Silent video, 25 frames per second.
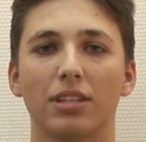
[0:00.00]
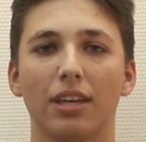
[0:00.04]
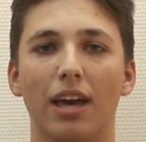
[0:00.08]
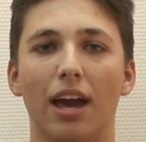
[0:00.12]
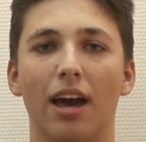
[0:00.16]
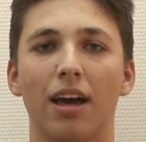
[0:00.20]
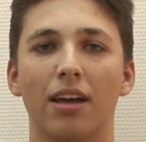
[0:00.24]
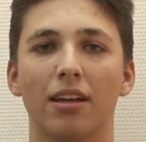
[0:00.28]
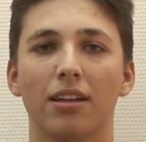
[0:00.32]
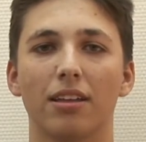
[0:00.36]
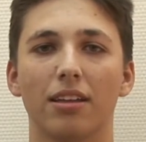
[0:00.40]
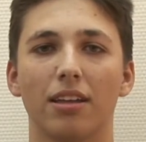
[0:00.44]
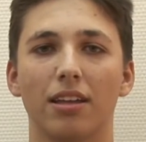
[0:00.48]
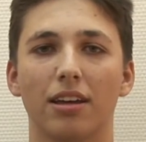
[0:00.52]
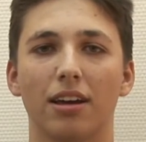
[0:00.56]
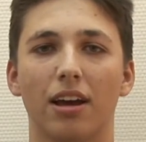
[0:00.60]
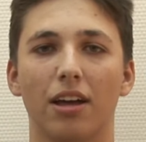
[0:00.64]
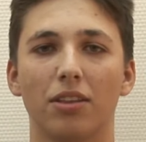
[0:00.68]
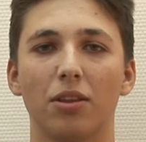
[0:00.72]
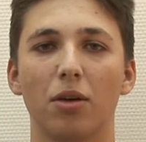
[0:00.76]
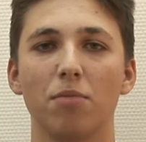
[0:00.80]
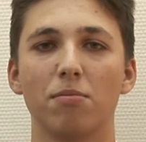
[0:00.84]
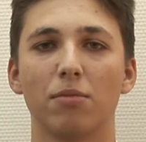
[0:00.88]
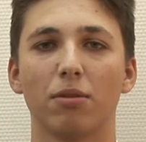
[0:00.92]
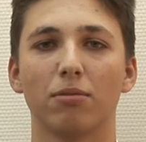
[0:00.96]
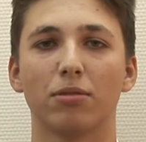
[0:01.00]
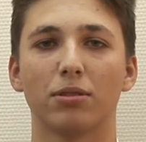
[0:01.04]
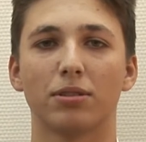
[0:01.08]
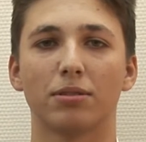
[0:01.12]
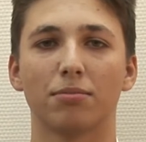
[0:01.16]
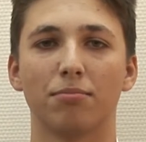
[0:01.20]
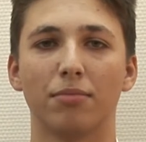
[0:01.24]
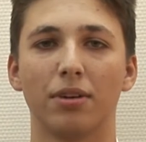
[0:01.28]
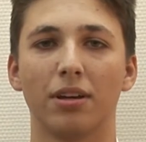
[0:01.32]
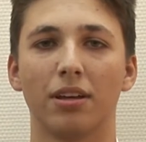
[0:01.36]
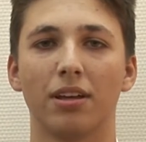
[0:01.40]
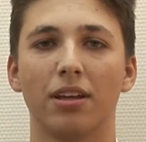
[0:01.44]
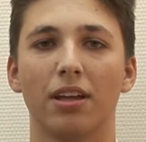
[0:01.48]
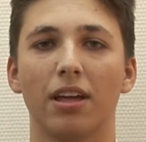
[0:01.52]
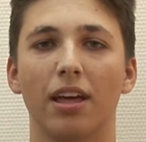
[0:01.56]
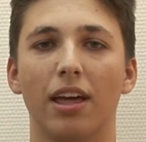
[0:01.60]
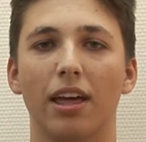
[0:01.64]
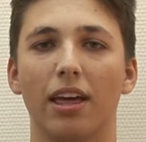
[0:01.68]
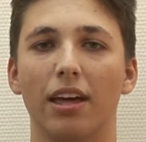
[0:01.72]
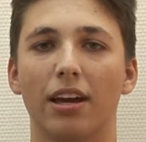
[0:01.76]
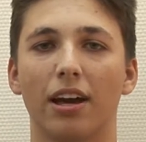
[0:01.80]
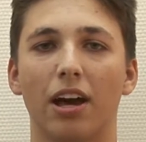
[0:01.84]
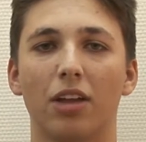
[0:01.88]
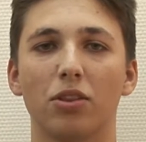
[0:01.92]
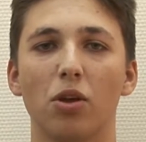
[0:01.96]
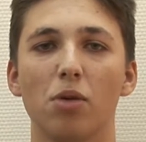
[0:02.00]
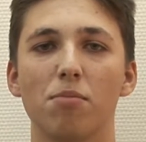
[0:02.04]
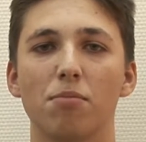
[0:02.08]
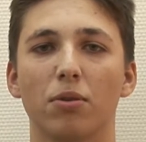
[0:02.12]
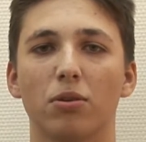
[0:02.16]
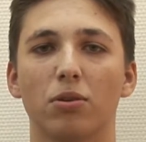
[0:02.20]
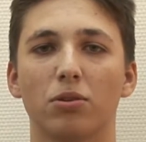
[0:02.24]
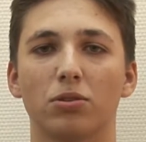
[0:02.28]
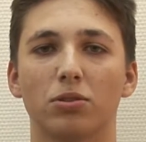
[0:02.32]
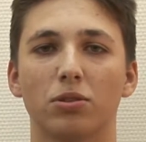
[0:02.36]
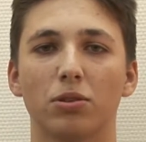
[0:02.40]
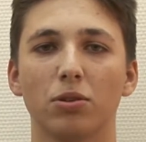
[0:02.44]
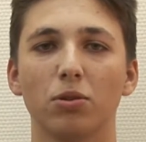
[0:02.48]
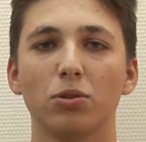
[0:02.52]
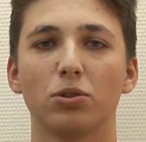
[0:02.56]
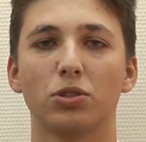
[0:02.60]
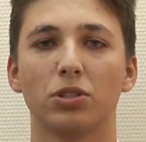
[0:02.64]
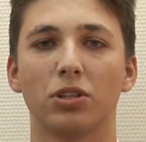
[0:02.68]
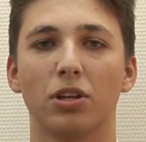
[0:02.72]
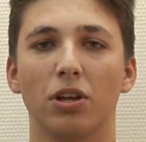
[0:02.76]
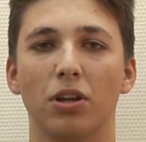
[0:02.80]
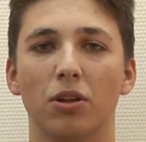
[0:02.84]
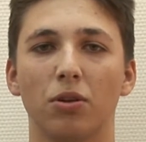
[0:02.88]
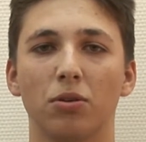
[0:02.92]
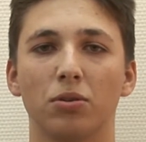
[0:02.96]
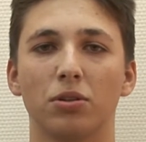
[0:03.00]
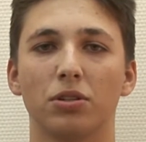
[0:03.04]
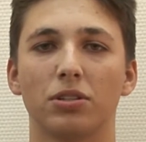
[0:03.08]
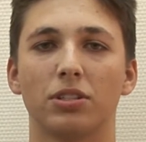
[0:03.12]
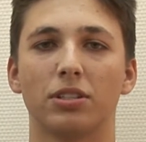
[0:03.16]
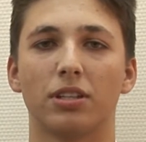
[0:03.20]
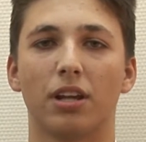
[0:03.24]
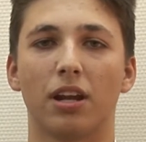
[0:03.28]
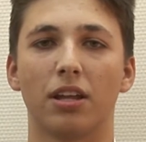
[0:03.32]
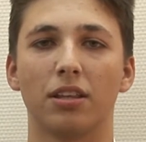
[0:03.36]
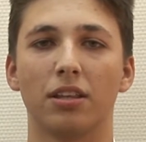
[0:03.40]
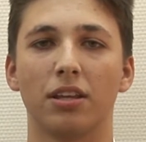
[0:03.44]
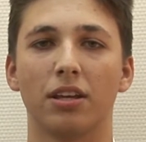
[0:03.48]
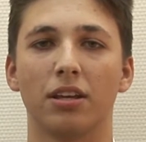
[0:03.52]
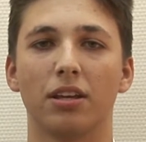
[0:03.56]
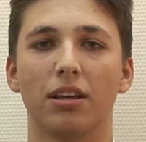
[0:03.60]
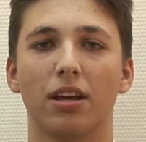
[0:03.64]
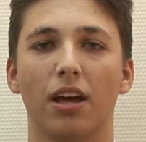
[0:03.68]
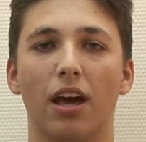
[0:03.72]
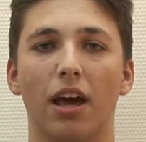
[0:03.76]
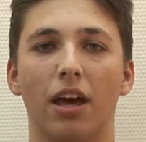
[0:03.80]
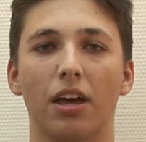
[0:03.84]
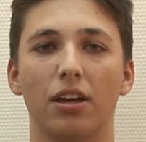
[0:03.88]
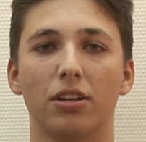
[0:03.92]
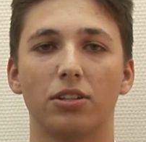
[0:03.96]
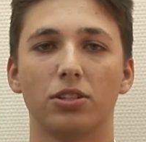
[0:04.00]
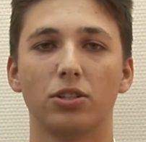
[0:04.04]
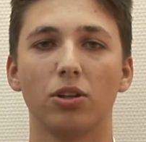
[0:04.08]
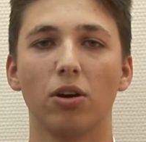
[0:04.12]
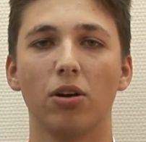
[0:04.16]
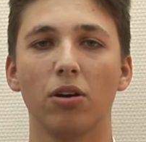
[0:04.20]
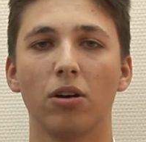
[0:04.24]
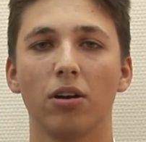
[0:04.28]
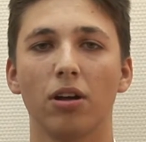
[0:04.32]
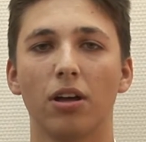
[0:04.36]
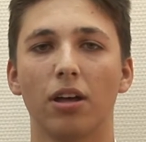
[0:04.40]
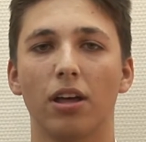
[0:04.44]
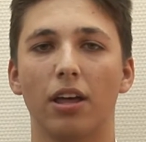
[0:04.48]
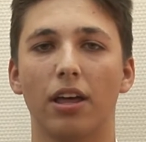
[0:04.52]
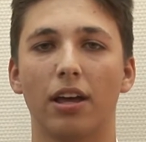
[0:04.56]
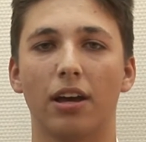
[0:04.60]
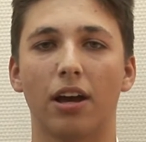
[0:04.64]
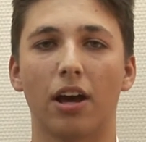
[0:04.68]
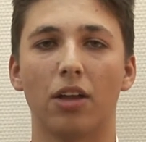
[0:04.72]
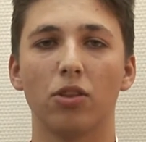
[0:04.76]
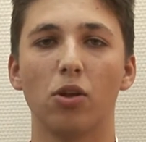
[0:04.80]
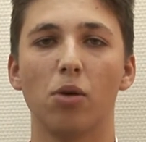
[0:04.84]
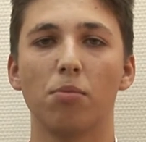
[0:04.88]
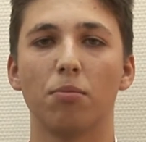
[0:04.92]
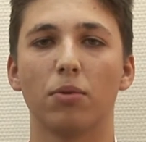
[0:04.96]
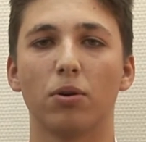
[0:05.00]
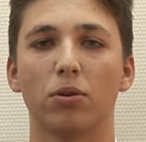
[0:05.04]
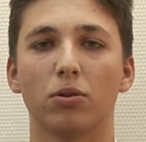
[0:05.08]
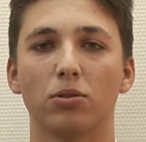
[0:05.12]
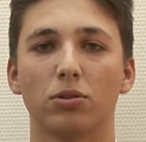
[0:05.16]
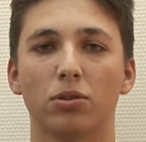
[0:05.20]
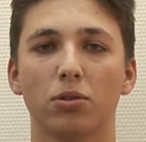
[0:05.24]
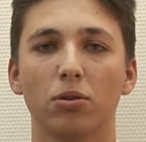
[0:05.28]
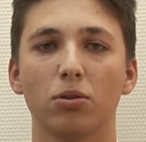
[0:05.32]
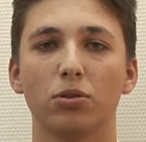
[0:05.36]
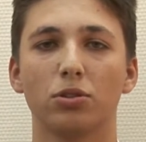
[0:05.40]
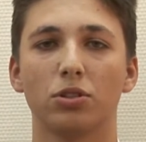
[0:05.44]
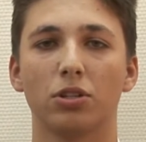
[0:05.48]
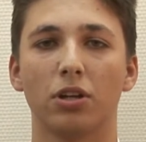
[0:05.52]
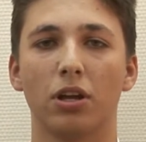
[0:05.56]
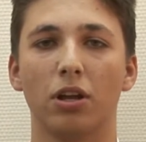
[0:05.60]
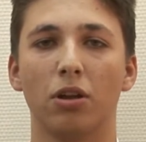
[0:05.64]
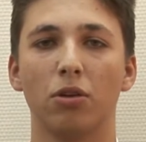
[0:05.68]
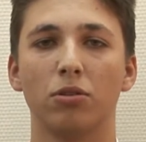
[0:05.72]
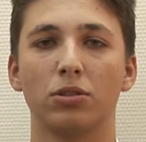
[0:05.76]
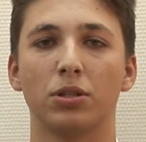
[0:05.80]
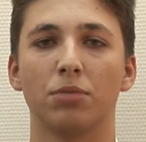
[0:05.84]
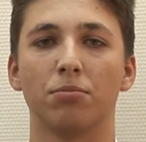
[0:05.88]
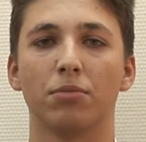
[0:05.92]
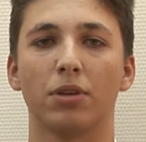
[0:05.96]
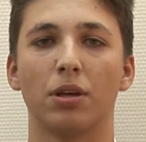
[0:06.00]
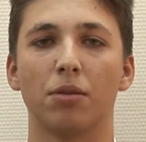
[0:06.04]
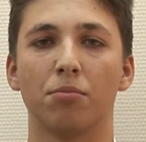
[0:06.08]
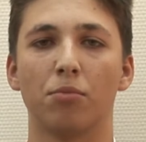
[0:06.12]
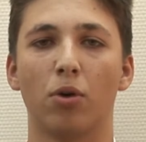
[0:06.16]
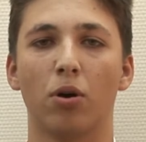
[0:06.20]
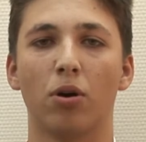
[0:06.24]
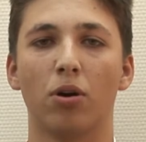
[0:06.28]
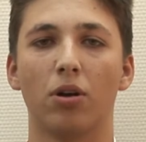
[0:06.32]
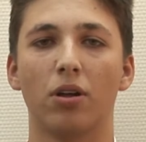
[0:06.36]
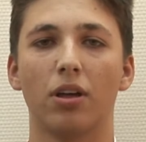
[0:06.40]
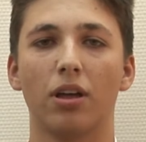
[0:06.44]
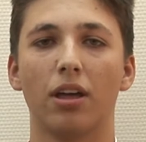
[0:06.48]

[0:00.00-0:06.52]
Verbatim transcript: я, экономикус мы, экономикус лучшие люди страны, а еще экономикус лучшие люди МГИМО.